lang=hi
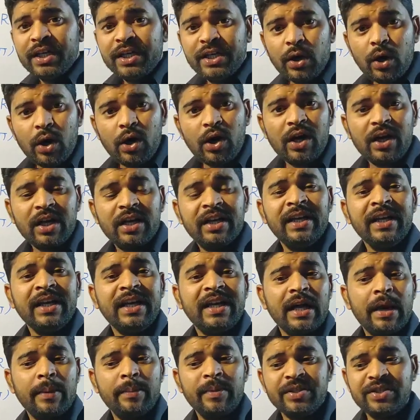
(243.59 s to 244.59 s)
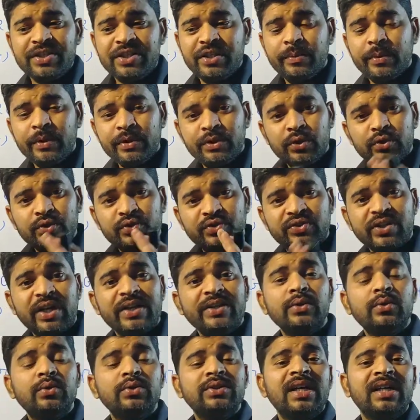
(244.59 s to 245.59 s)
कि ऑर्गेनिक केमिस्ट्री में जो
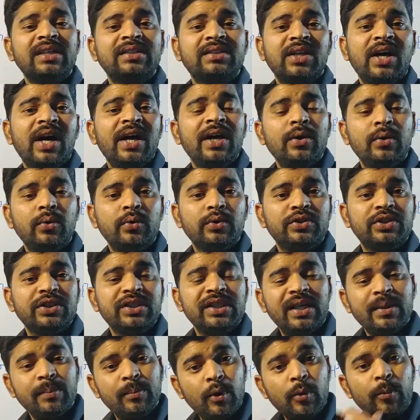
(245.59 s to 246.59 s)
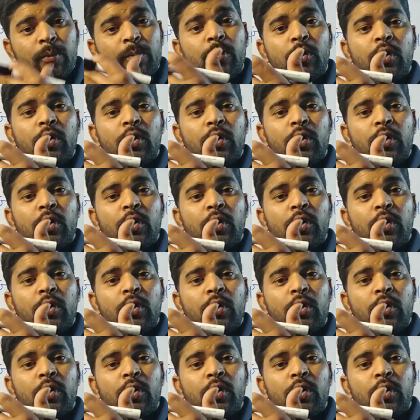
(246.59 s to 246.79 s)
संयोजकताएं होती हैं वो